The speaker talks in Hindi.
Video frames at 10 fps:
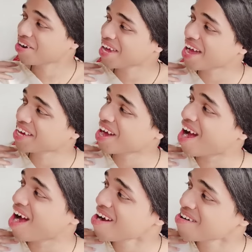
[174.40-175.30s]
आ
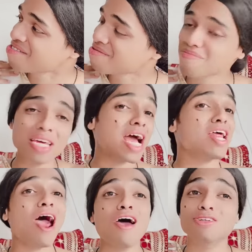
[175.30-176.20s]
गया क्या
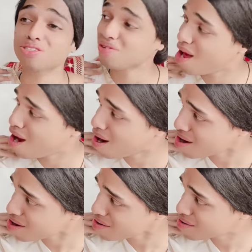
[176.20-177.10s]
मेरा राज
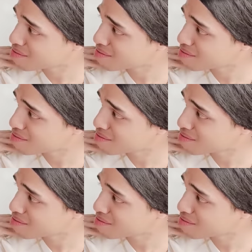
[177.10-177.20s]
दुलाई